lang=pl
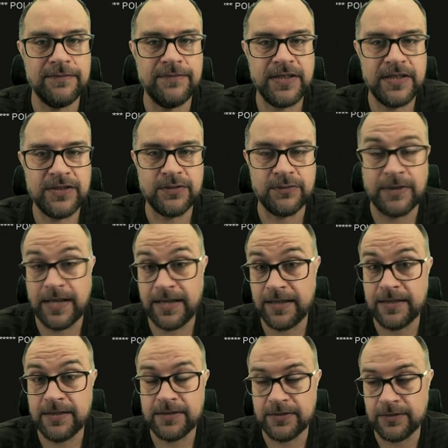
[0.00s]
wiedzą,
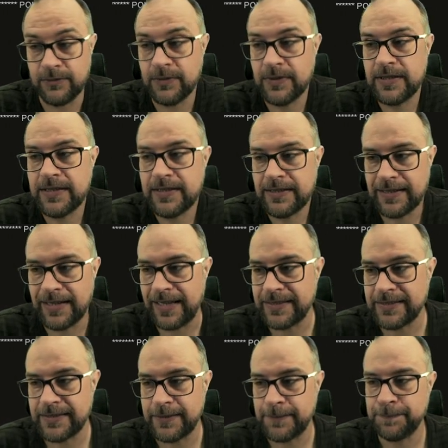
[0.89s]
jakiej są
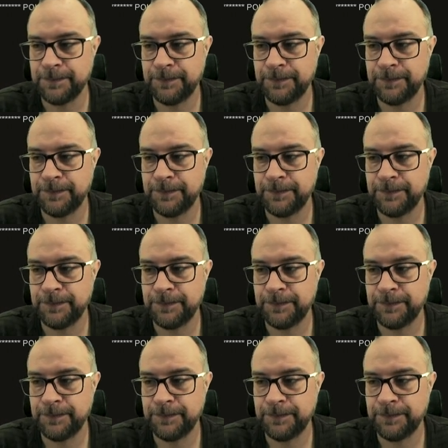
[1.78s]
klasy.